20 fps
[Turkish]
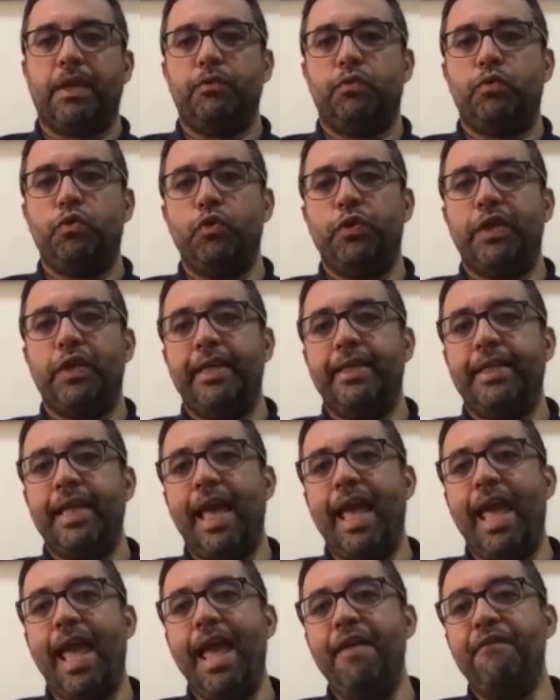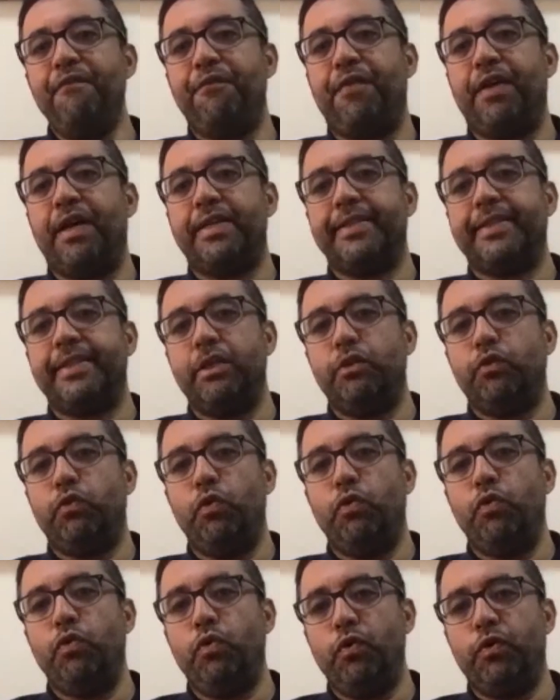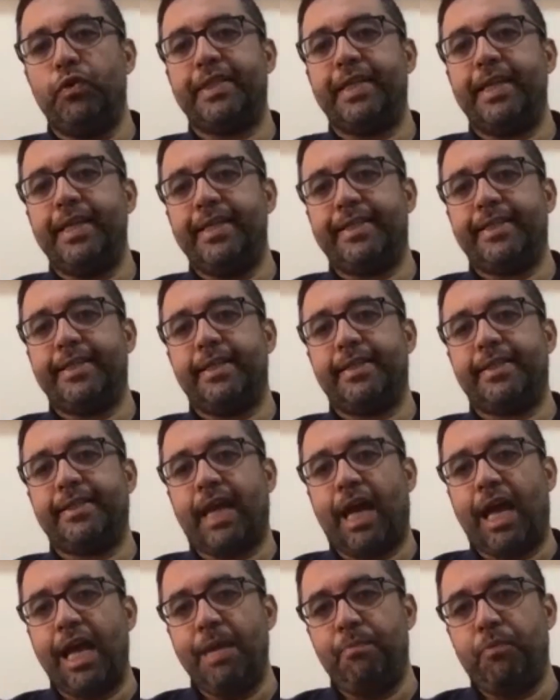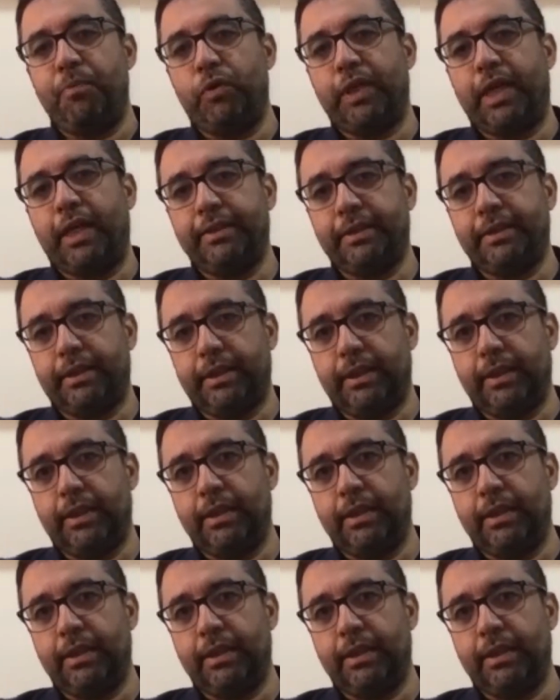Türkiye'de en fazla gönüllü sayısına sahip olan